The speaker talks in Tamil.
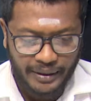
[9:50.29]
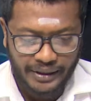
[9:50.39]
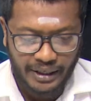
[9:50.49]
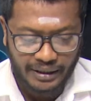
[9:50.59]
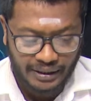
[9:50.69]

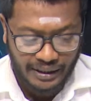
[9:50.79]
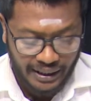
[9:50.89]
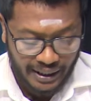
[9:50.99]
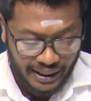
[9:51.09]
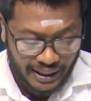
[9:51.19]
பத்திரிகை
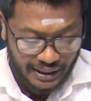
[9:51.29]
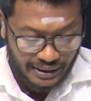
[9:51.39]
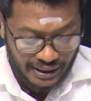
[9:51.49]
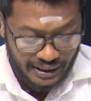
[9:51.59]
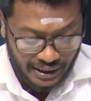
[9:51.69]
தந்திருக்கிற ஏனைய
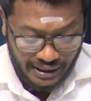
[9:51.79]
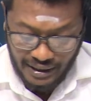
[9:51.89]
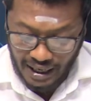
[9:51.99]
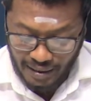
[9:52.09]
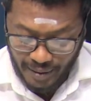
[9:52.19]
செய்திகளை
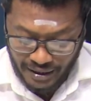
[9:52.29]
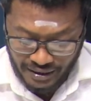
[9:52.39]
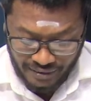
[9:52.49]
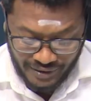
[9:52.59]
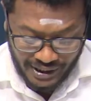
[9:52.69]
நாங்கள்
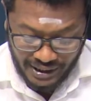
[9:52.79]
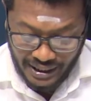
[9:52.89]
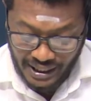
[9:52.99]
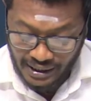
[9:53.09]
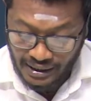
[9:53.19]
பார்க்கின்ற வேளையிலேயே